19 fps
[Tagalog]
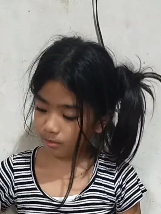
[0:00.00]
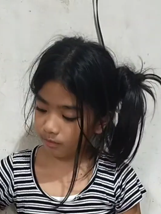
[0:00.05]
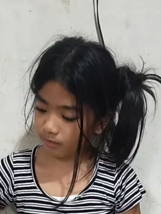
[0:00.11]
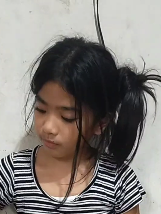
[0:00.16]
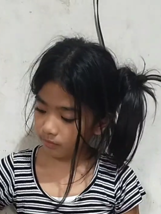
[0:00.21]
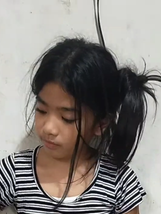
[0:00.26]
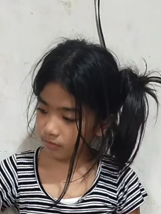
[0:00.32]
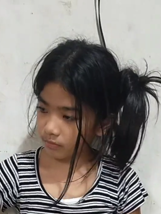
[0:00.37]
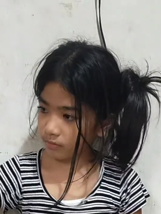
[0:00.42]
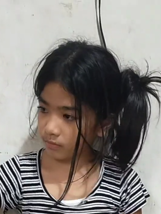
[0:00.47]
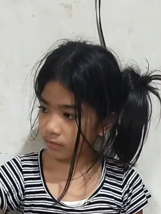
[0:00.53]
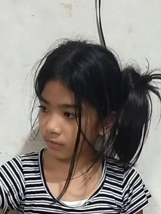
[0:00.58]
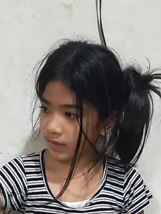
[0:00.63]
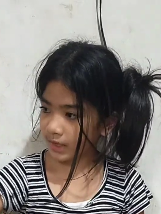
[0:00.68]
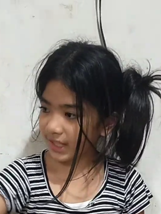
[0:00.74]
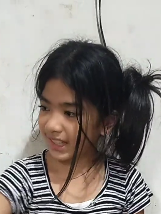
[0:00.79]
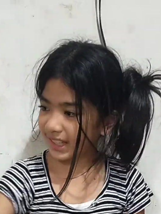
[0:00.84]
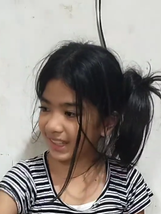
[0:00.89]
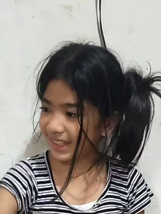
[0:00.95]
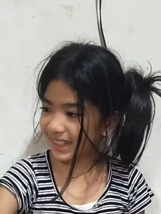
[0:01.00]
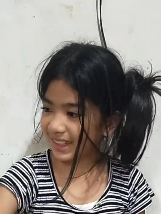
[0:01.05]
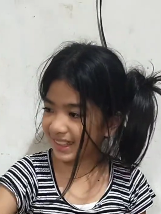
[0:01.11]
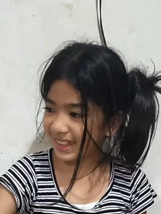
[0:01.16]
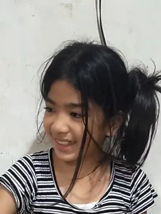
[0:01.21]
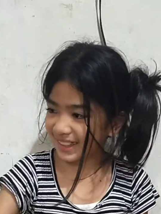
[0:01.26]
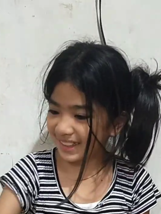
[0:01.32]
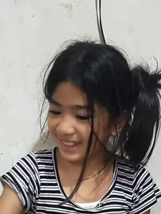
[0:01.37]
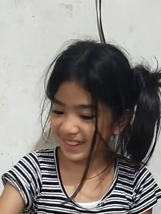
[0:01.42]
Uy!
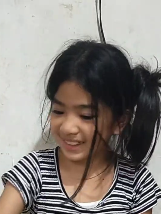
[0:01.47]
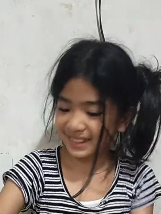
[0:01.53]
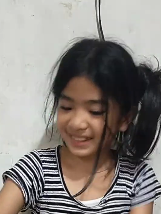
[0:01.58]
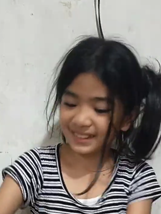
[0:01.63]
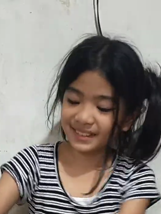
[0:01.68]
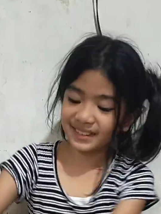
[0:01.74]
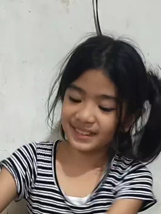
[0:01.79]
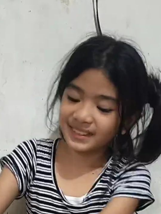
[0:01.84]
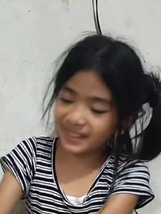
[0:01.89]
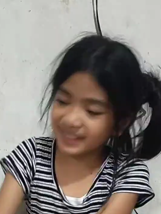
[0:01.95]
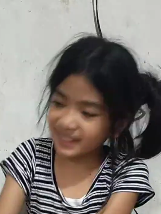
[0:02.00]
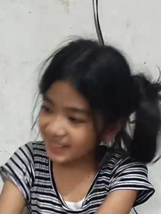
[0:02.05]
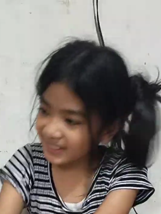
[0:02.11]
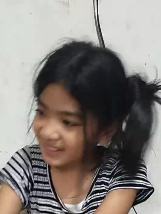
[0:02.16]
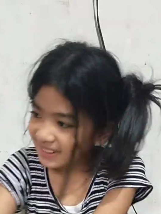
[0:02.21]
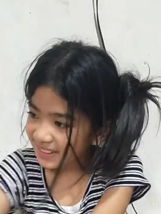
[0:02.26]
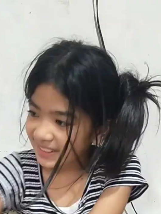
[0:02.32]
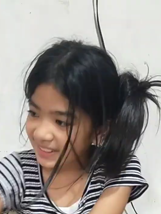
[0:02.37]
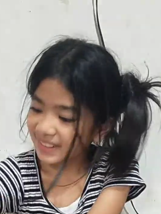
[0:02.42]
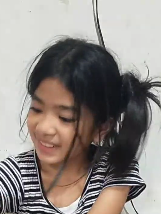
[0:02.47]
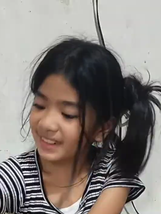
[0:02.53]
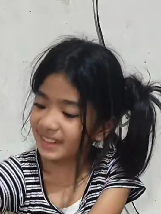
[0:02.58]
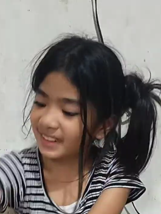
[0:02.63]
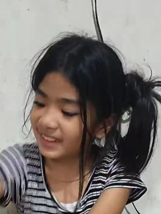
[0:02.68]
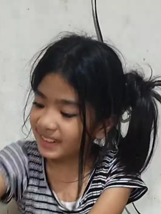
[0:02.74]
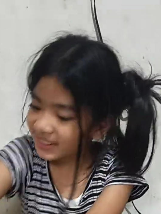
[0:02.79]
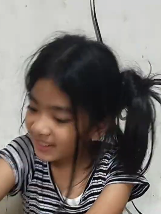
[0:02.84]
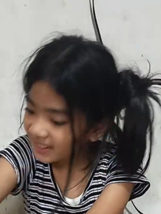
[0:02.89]
Doon may ilagay,
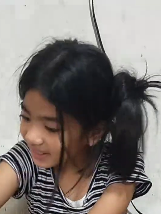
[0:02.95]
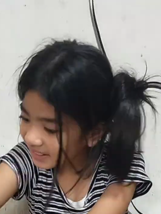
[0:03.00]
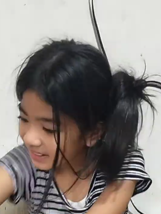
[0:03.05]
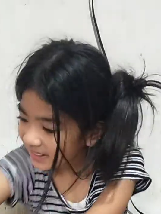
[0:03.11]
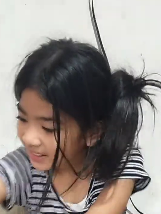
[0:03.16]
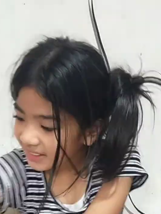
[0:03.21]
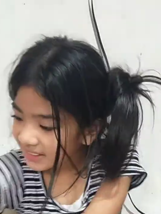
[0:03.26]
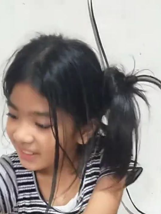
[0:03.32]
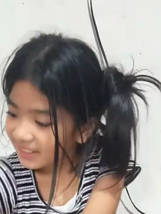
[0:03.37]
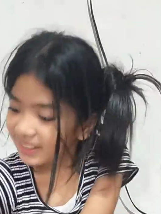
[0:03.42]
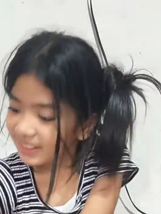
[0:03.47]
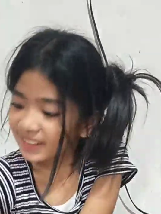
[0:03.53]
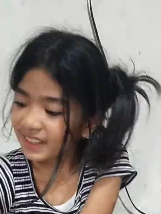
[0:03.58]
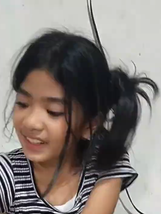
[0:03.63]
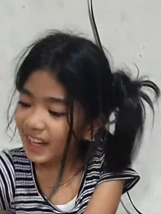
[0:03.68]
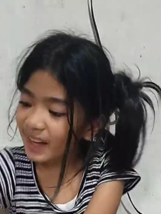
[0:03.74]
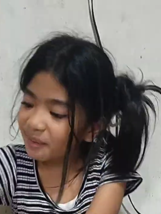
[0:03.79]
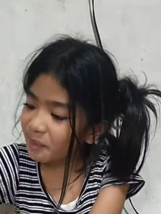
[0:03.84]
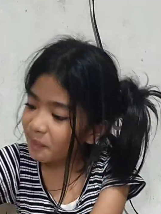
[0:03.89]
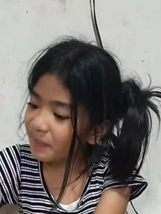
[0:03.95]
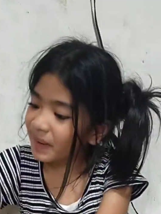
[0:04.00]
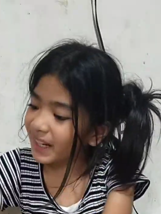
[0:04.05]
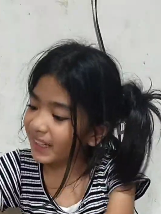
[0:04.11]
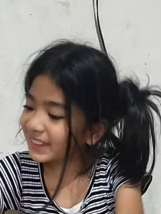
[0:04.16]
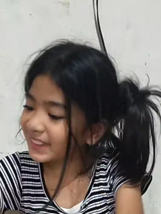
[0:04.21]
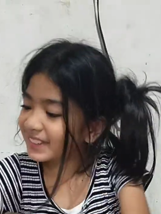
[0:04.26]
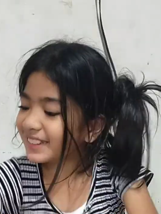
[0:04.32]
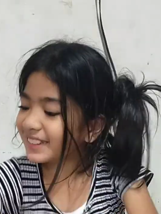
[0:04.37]
Ano? Wala,
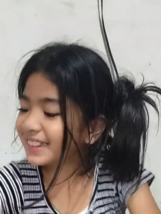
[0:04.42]
mapaso.